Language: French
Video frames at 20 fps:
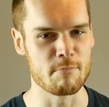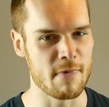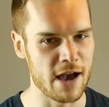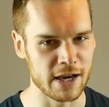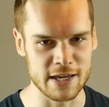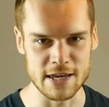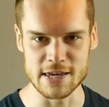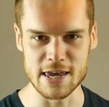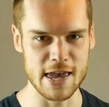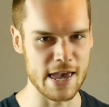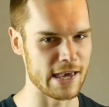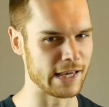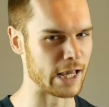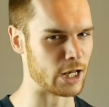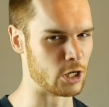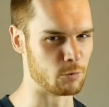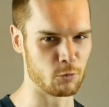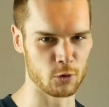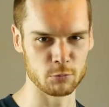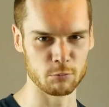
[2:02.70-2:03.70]
maquillée
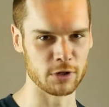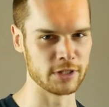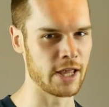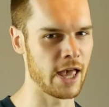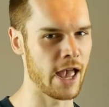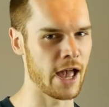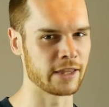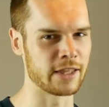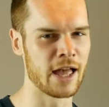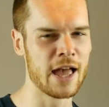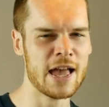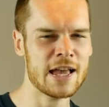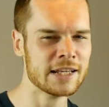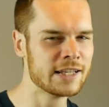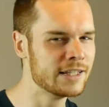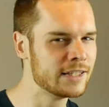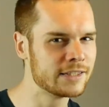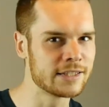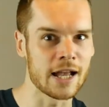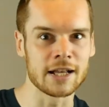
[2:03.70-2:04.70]
qu'est le monde moderne,
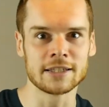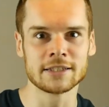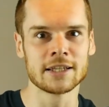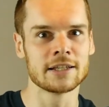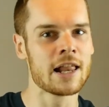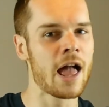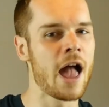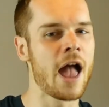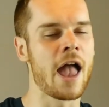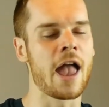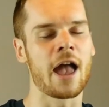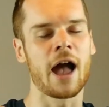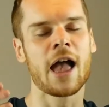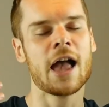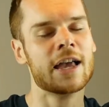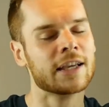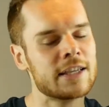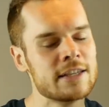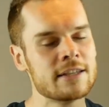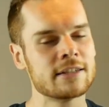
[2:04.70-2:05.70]
qui s'accélère,
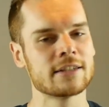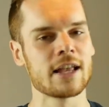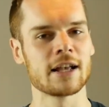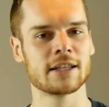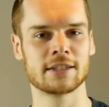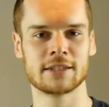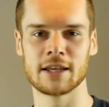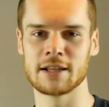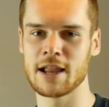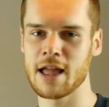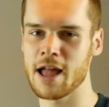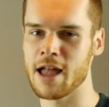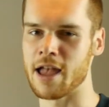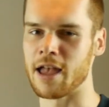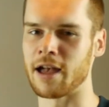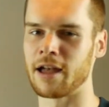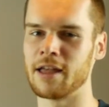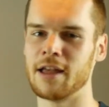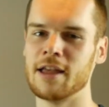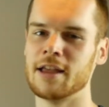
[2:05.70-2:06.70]
qui
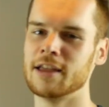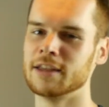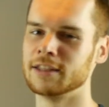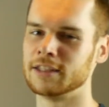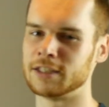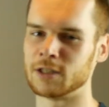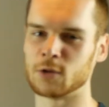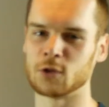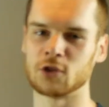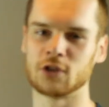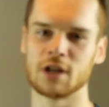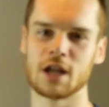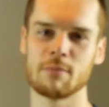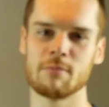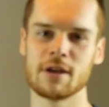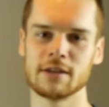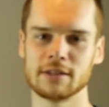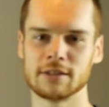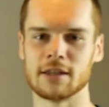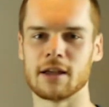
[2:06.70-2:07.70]
s'accélère, sans
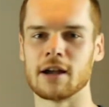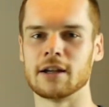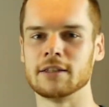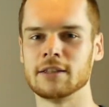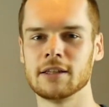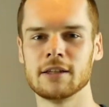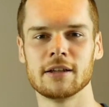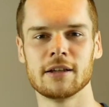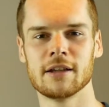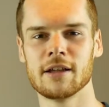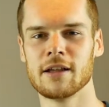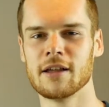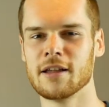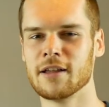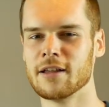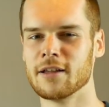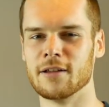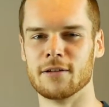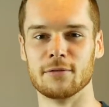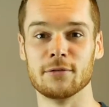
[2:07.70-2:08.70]
jamais s'arrêter,
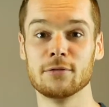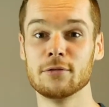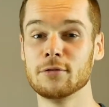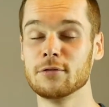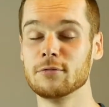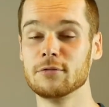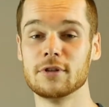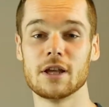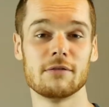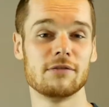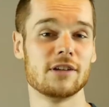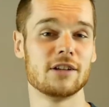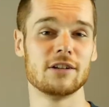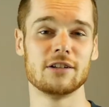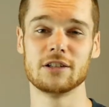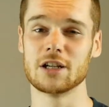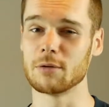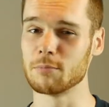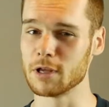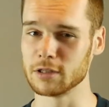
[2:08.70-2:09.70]
vous n'aviez
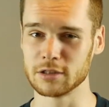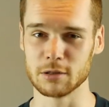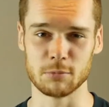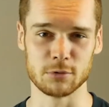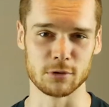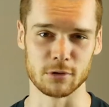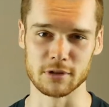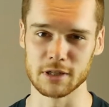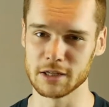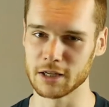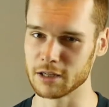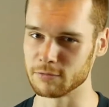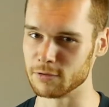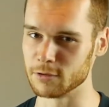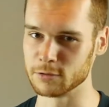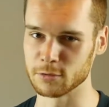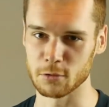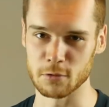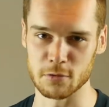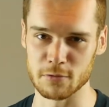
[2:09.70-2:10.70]
jamais soupçonné que
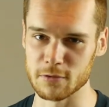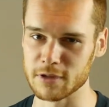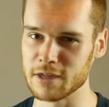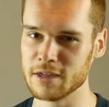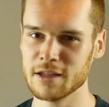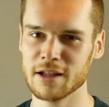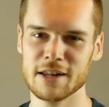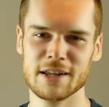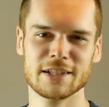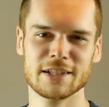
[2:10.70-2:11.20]
votre vie